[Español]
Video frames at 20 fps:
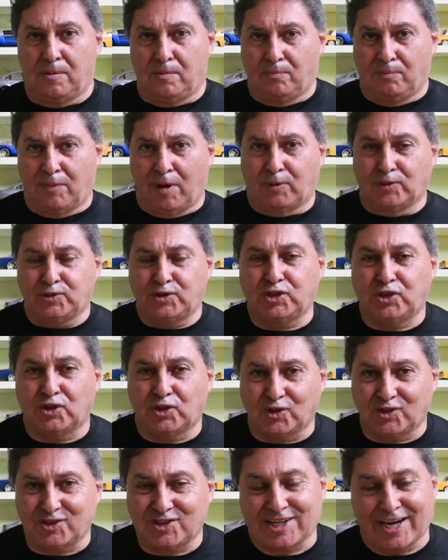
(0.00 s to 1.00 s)
Mapuchito
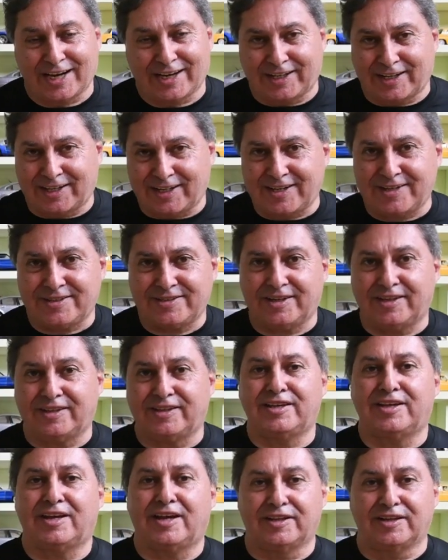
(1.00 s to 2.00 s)
Noticias crece
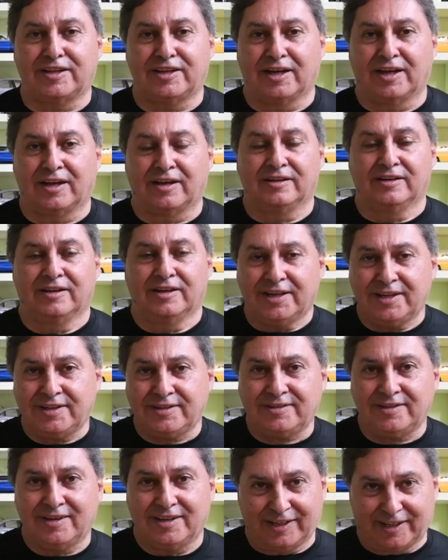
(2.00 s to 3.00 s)
día a día.
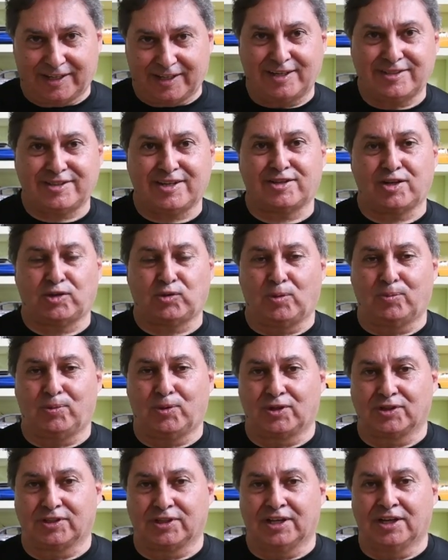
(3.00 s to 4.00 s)
Es gracias a tu
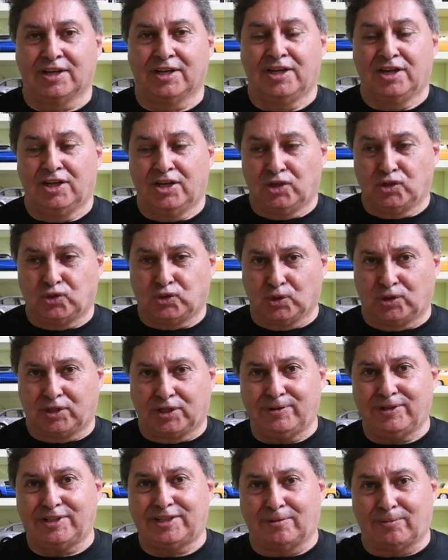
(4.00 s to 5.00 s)
aporte.
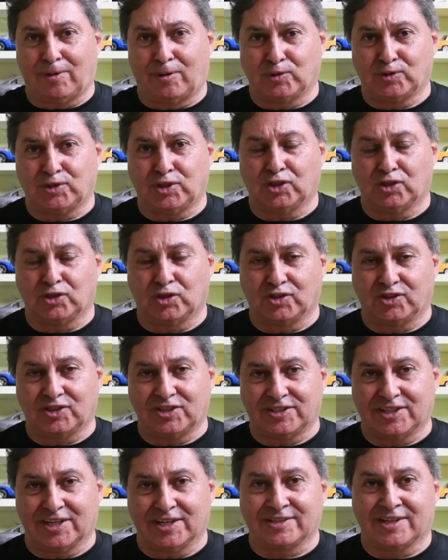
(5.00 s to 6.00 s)
Suscríbete a Mapuchito
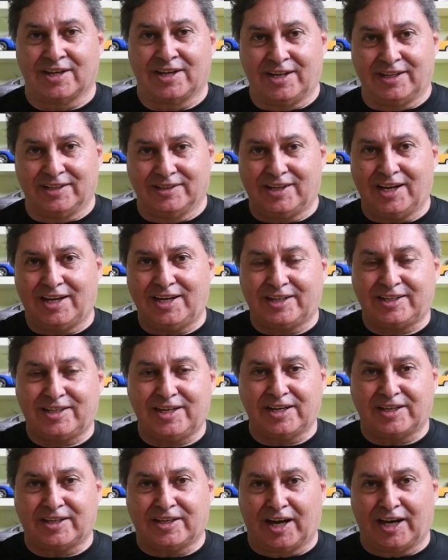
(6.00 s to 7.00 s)
Noticias. Dale
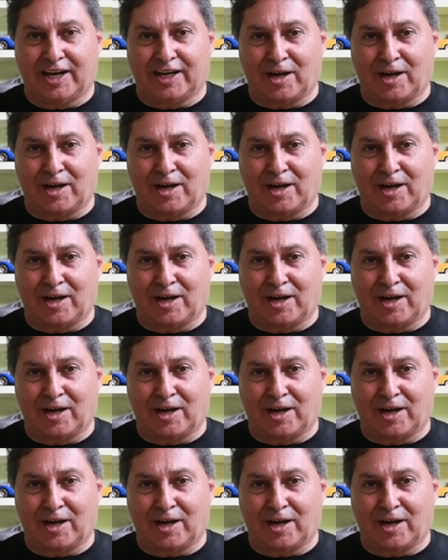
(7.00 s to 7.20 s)
click a la